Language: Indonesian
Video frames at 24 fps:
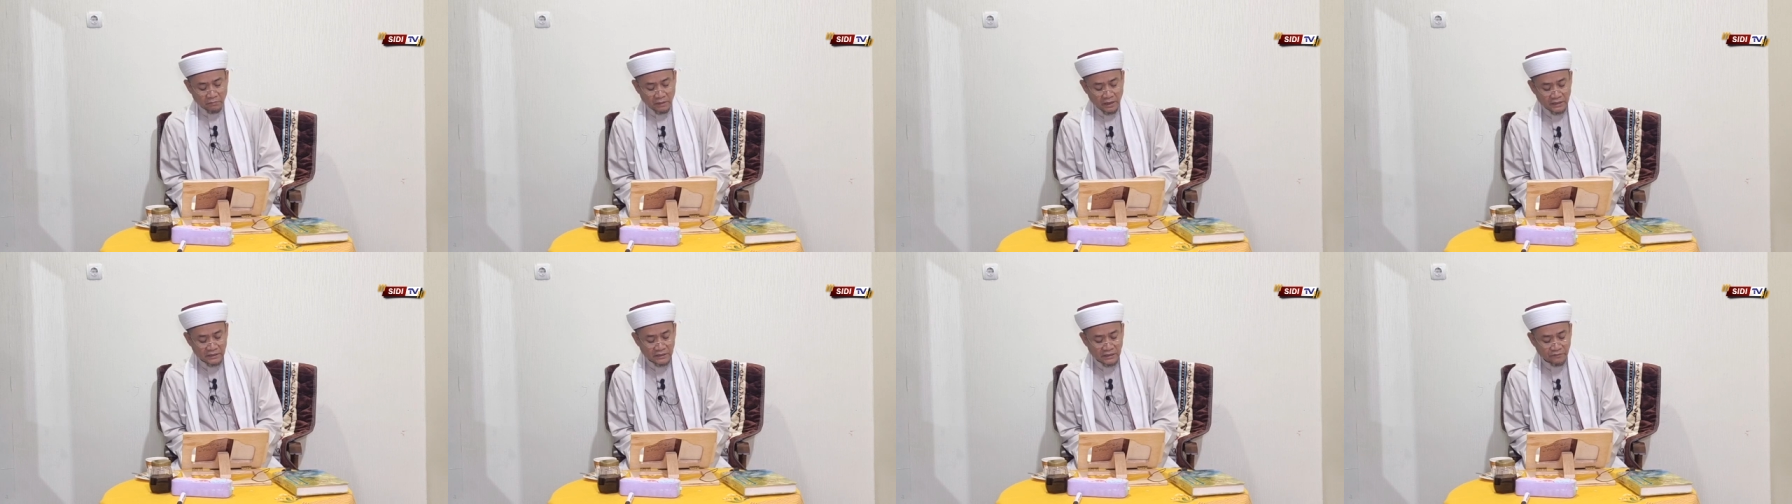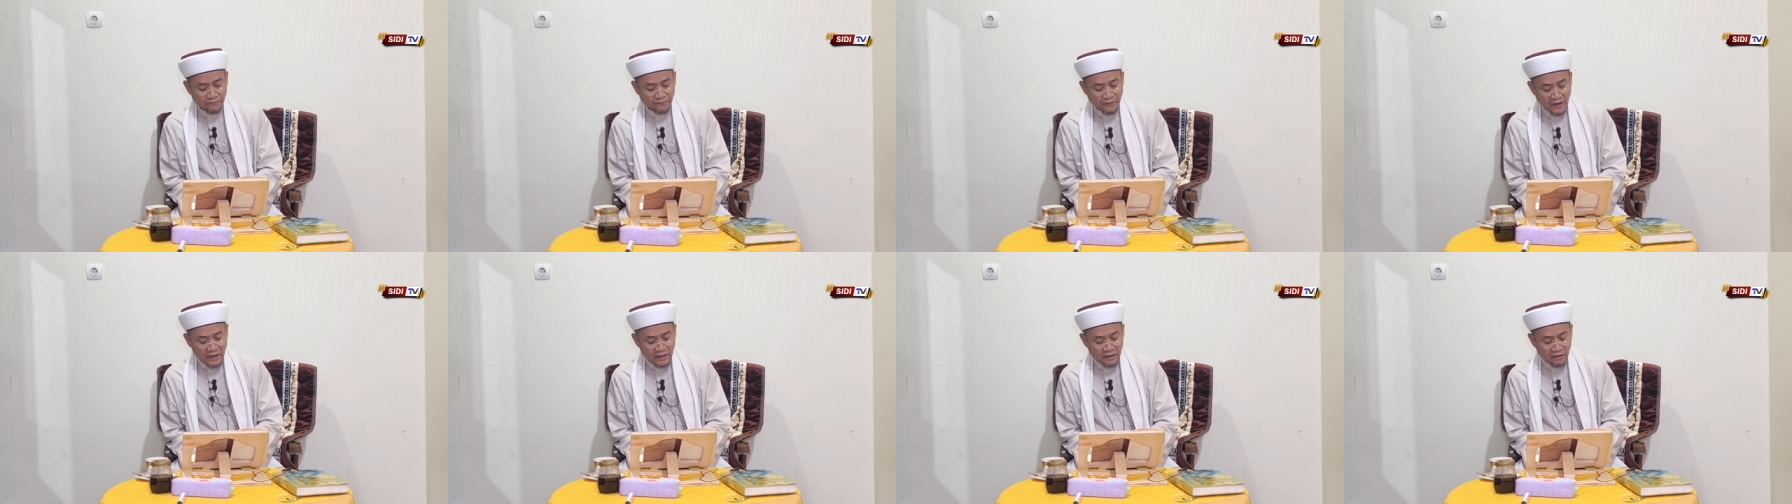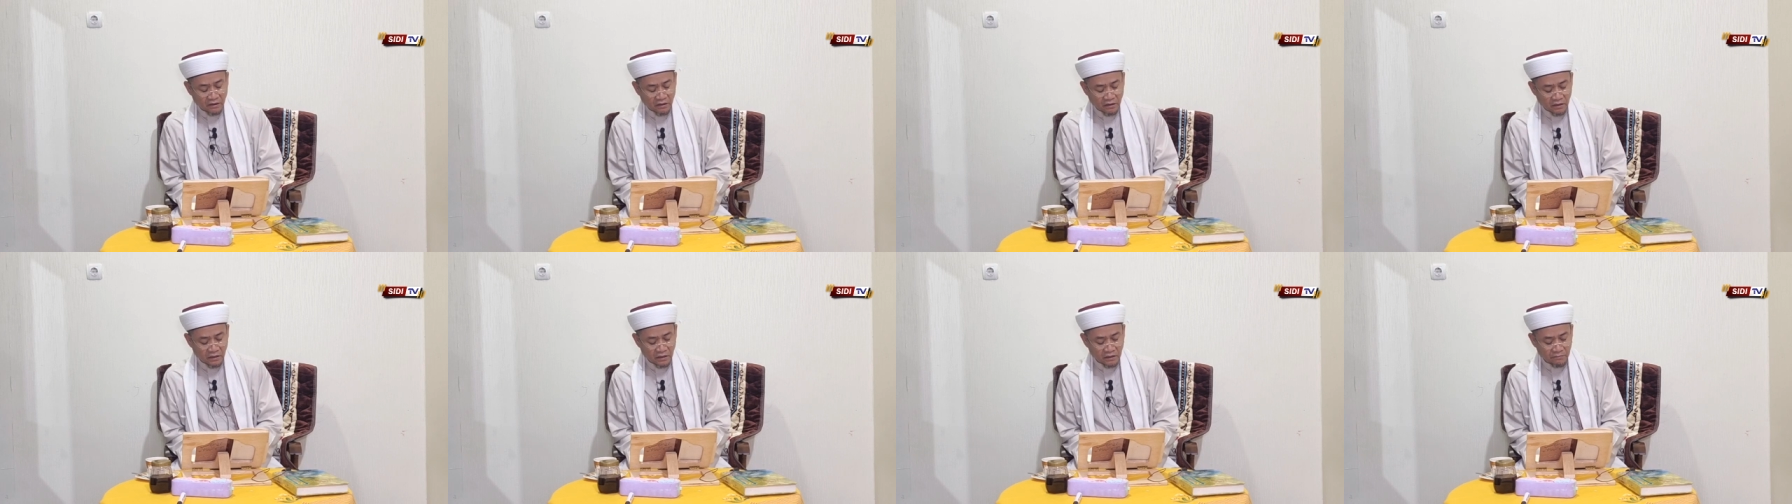mana
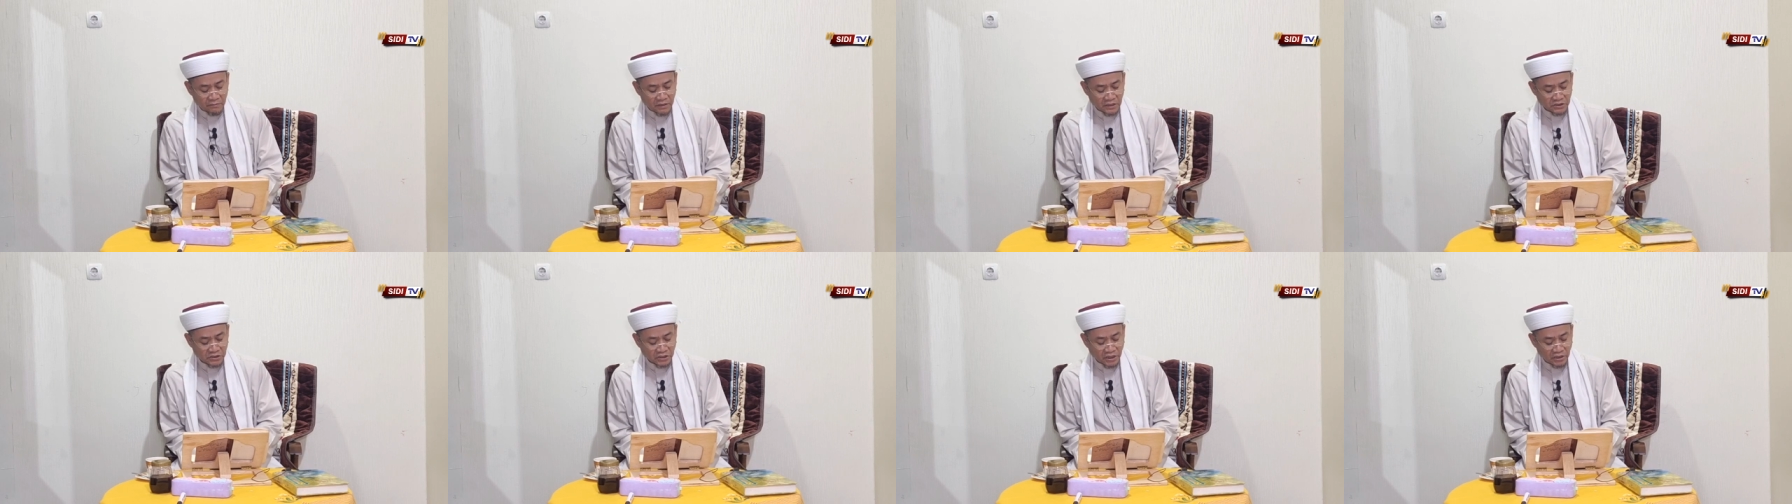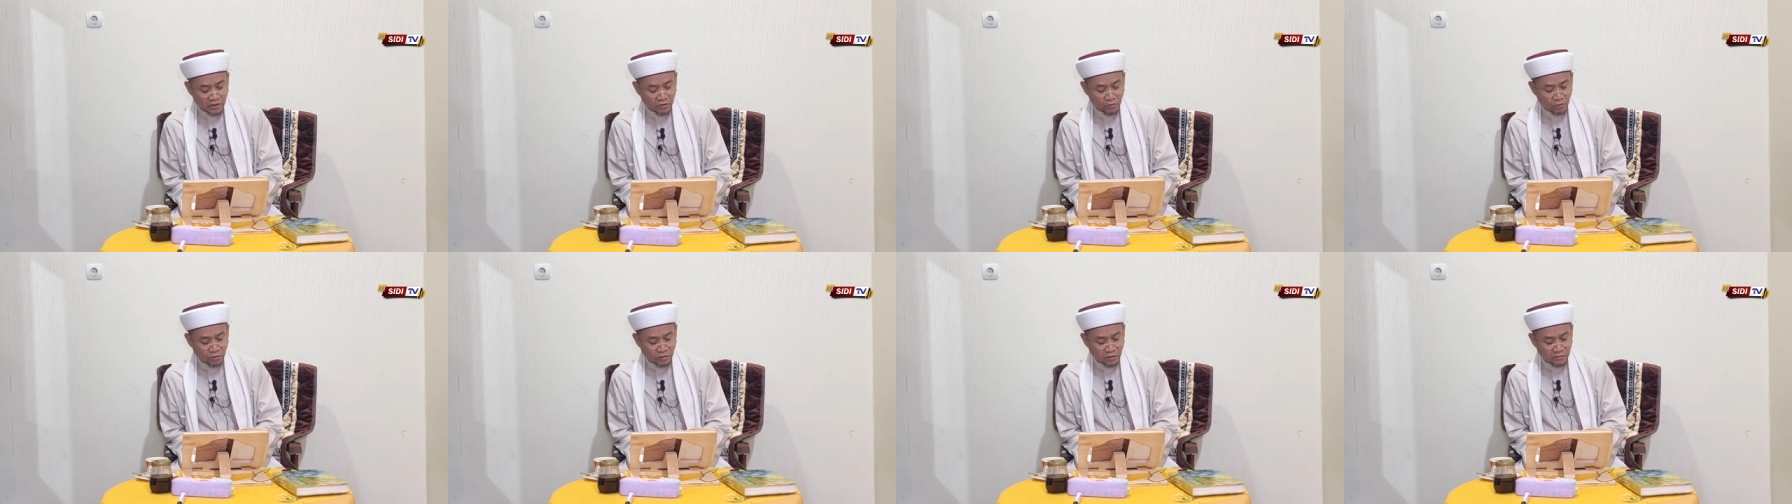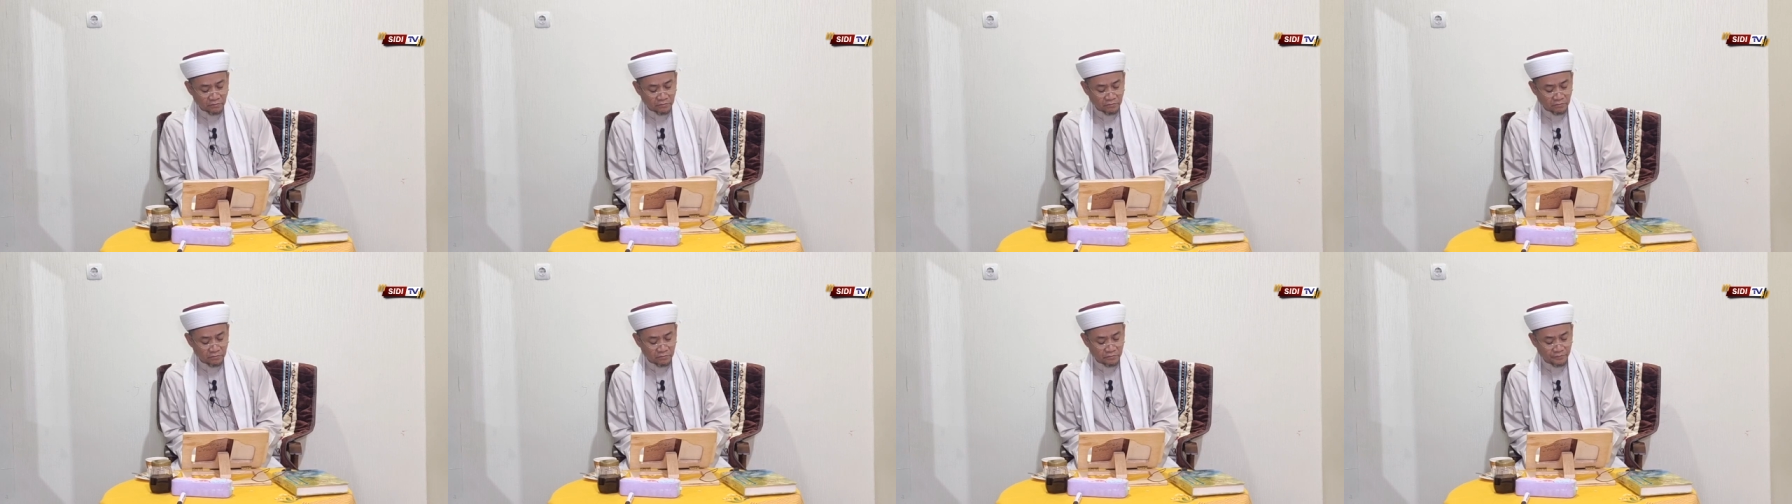faal qalba
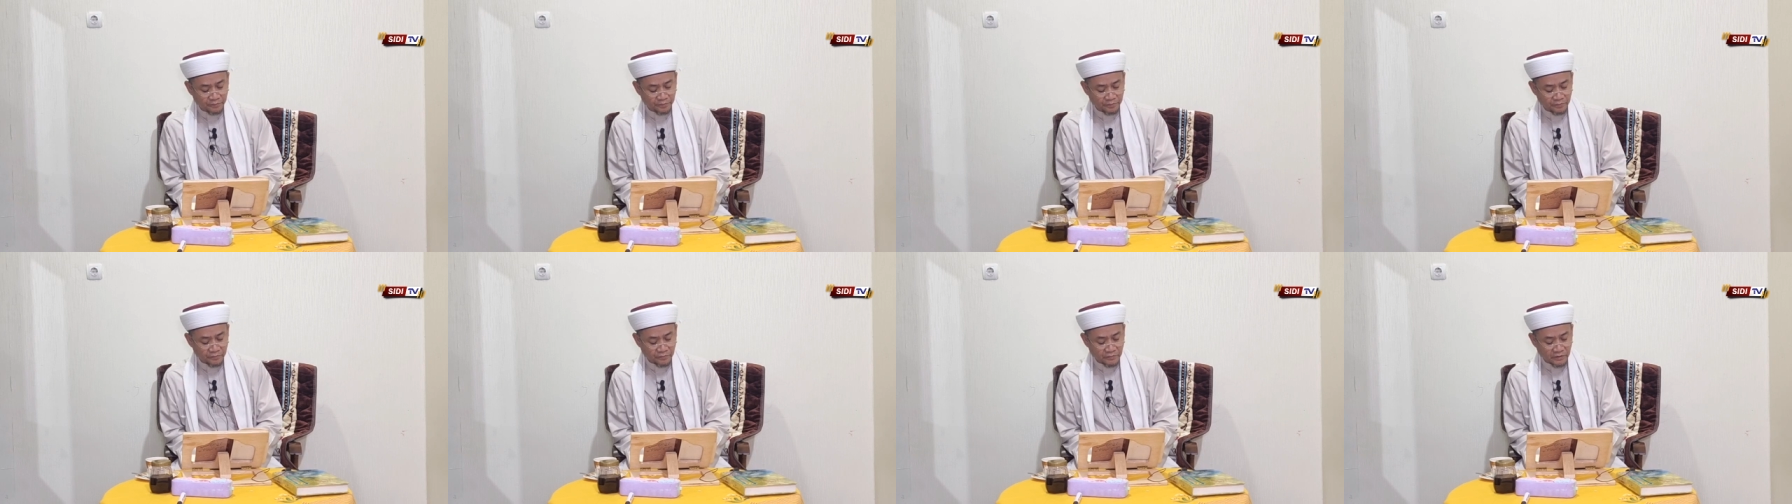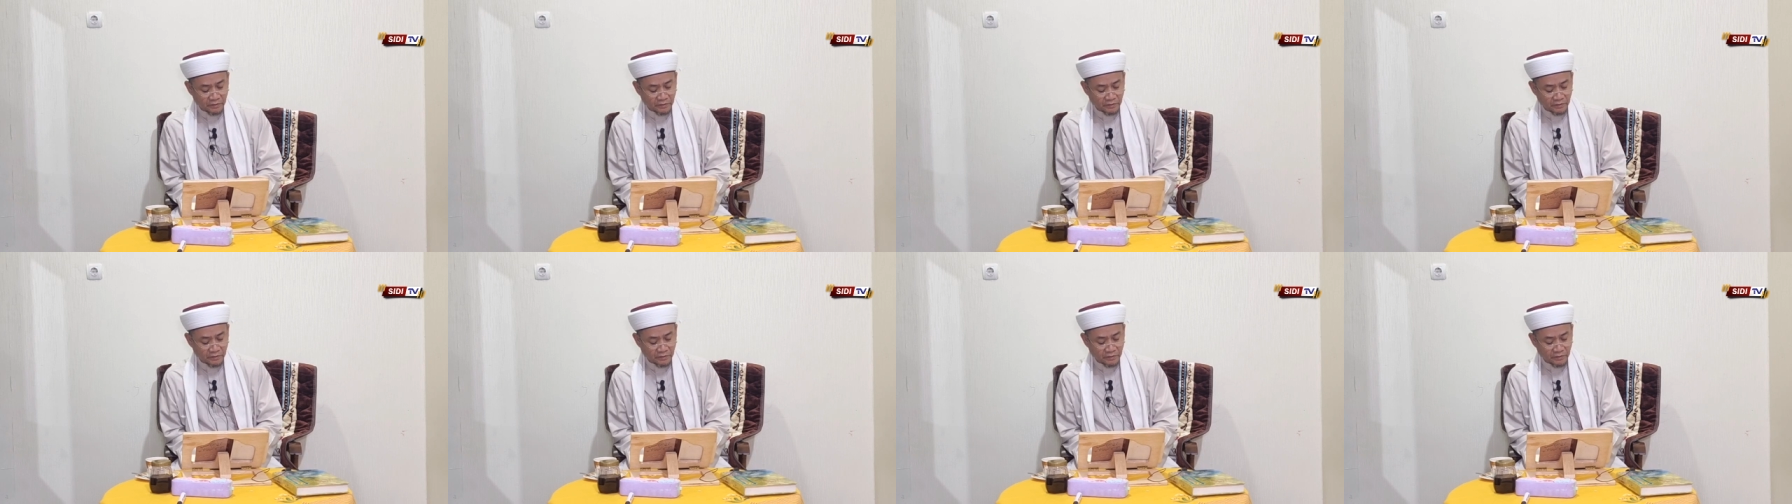syai'un